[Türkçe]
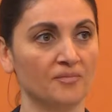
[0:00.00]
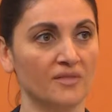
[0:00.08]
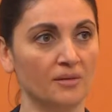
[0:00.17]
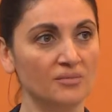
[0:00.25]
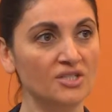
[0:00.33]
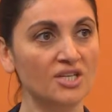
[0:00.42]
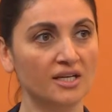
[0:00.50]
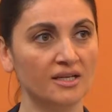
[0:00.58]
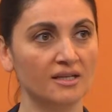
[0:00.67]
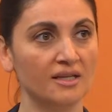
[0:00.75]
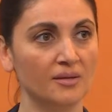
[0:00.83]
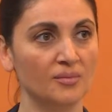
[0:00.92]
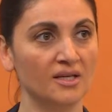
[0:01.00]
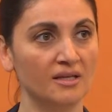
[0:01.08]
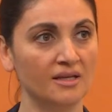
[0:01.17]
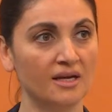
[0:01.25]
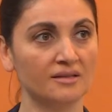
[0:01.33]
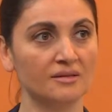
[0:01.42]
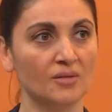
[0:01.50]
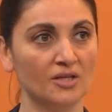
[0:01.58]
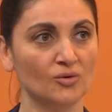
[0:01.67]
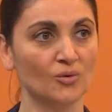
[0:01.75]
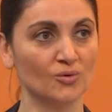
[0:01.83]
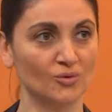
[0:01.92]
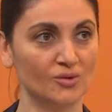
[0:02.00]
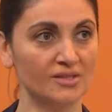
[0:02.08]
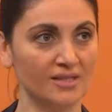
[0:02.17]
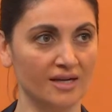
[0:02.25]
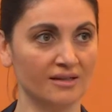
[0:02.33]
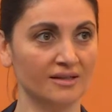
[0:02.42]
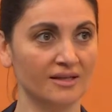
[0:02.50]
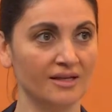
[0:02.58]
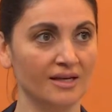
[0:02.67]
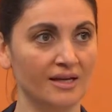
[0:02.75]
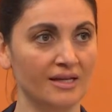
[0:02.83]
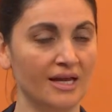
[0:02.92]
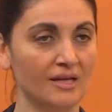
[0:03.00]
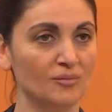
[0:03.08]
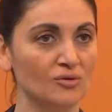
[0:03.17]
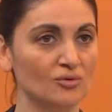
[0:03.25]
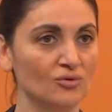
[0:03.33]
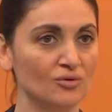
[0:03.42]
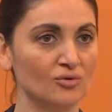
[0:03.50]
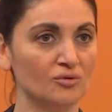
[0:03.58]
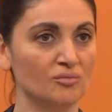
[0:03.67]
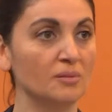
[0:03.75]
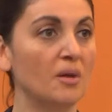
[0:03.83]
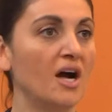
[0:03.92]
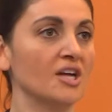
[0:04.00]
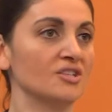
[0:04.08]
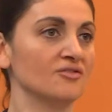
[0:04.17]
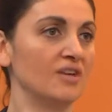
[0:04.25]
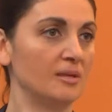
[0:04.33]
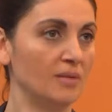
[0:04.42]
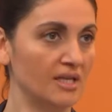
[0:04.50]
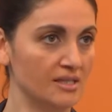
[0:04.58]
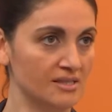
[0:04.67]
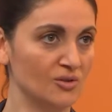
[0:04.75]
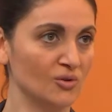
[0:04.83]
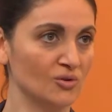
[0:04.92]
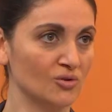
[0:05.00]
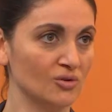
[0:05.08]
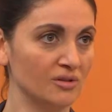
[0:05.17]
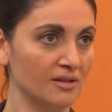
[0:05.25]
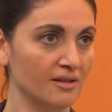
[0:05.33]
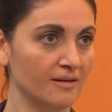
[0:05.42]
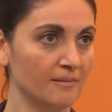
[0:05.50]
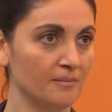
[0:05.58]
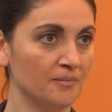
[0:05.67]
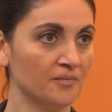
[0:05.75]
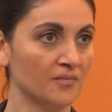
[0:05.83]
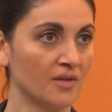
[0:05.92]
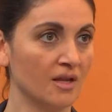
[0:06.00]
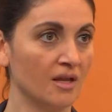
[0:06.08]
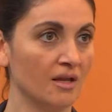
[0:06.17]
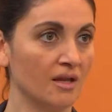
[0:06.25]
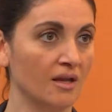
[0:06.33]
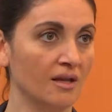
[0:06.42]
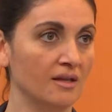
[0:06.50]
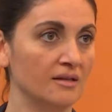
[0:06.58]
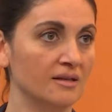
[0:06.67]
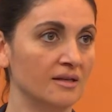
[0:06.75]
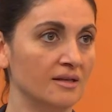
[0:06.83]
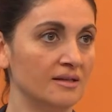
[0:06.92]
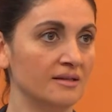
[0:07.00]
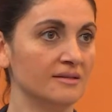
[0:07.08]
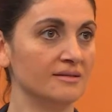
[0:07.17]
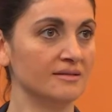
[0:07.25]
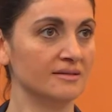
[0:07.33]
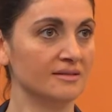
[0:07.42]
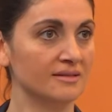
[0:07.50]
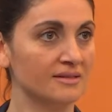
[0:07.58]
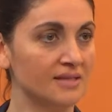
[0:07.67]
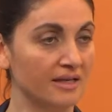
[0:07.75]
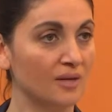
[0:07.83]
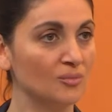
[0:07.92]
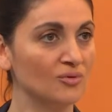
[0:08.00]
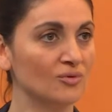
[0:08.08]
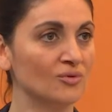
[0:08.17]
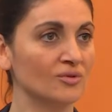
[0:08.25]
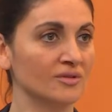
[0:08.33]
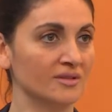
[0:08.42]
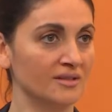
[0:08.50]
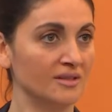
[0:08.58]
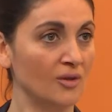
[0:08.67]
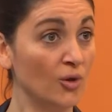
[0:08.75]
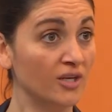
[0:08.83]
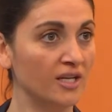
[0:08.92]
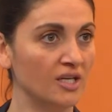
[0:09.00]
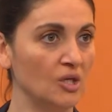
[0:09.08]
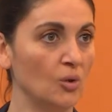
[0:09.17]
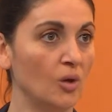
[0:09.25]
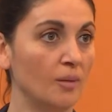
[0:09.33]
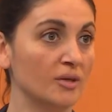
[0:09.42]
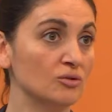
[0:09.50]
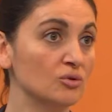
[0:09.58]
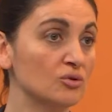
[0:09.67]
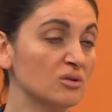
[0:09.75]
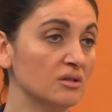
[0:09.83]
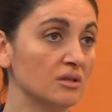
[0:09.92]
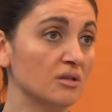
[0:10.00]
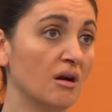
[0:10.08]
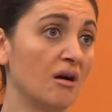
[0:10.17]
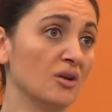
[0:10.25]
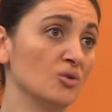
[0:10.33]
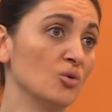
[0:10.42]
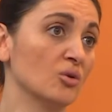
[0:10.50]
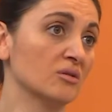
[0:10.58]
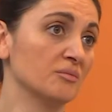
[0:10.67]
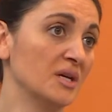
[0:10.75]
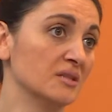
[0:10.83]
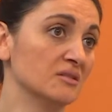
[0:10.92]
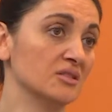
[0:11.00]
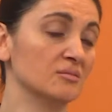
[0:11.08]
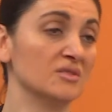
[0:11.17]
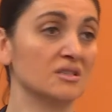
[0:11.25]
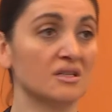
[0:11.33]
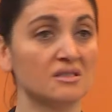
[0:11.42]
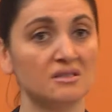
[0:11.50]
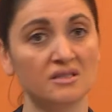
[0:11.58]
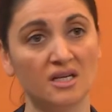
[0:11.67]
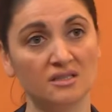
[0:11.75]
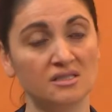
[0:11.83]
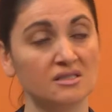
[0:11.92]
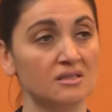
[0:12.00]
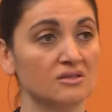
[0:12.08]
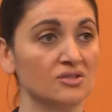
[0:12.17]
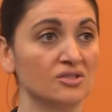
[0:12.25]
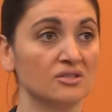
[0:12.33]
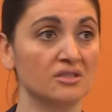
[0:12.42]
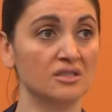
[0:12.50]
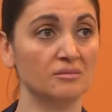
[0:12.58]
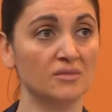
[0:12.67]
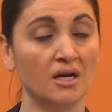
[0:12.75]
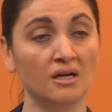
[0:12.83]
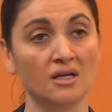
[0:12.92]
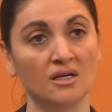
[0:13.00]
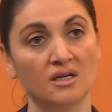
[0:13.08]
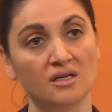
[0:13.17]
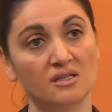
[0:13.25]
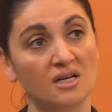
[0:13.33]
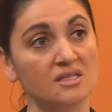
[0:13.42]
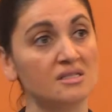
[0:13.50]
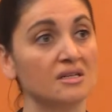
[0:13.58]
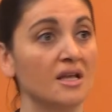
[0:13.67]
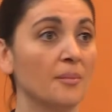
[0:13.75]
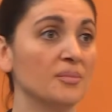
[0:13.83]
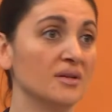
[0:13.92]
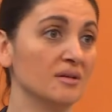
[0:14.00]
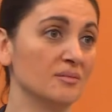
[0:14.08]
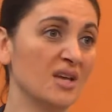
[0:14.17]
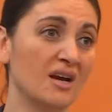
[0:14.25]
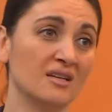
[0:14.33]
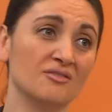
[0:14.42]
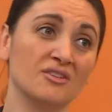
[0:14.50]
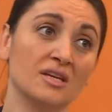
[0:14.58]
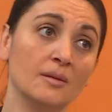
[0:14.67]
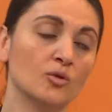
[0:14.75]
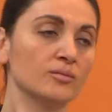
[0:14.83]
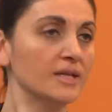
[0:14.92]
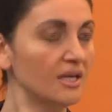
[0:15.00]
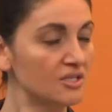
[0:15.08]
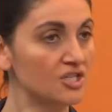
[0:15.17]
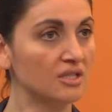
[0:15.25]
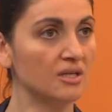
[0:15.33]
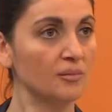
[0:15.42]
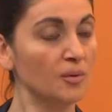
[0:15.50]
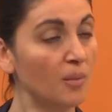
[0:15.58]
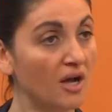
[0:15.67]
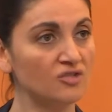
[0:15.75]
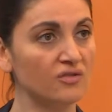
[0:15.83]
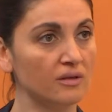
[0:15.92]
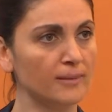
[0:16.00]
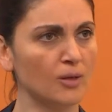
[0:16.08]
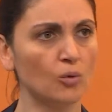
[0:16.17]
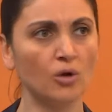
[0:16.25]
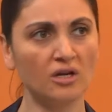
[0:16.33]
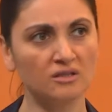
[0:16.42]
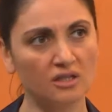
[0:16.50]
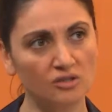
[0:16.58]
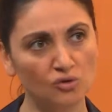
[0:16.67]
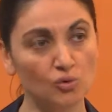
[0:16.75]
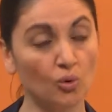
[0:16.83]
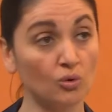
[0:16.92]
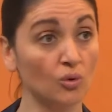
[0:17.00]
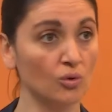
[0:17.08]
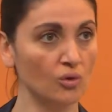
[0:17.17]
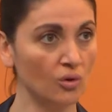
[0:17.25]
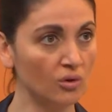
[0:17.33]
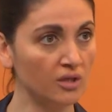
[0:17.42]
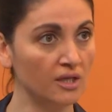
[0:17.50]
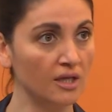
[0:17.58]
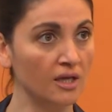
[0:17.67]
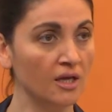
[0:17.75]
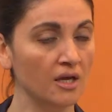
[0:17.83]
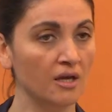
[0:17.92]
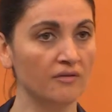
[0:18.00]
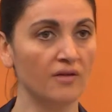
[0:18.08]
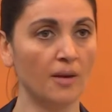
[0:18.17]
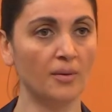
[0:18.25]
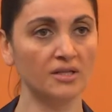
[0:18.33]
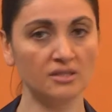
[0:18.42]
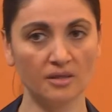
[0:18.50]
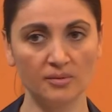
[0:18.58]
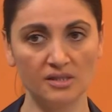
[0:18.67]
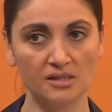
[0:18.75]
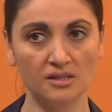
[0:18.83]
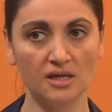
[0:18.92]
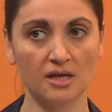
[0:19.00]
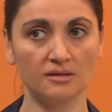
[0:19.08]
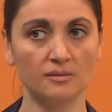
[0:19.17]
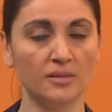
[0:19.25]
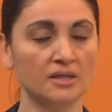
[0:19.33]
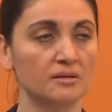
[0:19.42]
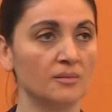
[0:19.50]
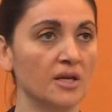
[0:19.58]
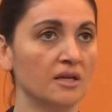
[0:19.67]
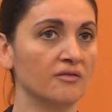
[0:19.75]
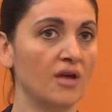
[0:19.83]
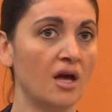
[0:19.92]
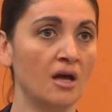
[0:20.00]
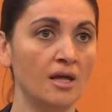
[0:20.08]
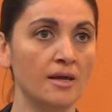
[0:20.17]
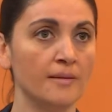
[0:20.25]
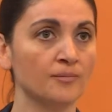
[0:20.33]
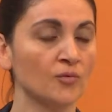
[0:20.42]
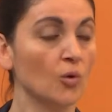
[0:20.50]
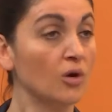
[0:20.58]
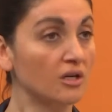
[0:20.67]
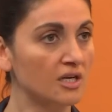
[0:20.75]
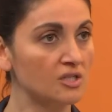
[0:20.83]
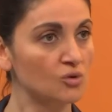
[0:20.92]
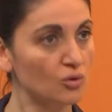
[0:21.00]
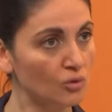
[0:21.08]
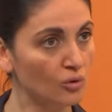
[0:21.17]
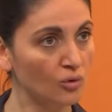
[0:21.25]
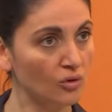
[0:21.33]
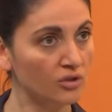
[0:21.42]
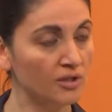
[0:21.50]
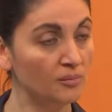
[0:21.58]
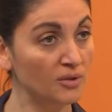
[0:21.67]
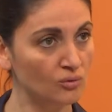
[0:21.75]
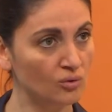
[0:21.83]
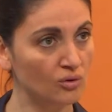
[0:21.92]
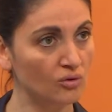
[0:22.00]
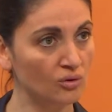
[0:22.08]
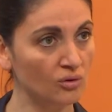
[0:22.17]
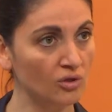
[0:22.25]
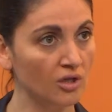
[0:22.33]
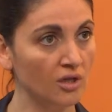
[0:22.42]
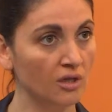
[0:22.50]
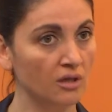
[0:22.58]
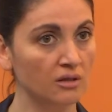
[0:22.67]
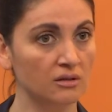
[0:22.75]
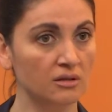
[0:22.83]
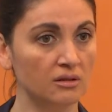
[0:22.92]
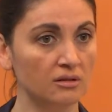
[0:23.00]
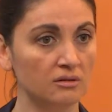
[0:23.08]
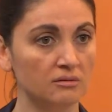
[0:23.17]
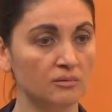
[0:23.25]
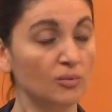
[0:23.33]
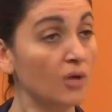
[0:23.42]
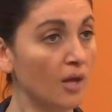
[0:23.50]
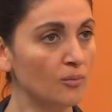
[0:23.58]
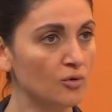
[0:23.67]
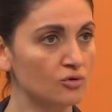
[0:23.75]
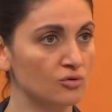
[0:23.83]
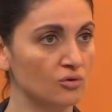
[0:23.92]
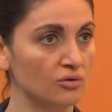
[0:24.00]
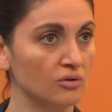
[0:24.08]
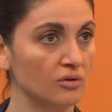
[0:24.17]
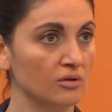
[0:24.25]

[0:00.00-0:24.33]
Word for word: da bir şekilde bir yardımla dokunursak. Yani bir düşünün bir bağış vermek istiyorsun. Evet. Ee, sana bunu e, öneriyor ama diyorsun ki ya yok ben şimdi nasıl nereden sıkıştırayım da nasıl yapayım yani veremiyorum. Gerçekten bir bağış vermek o kadar zor oluyor ki veya başka birisini yardım etmek veya o kadar zor oluyor ki bir türlü e, bulamıyorsun.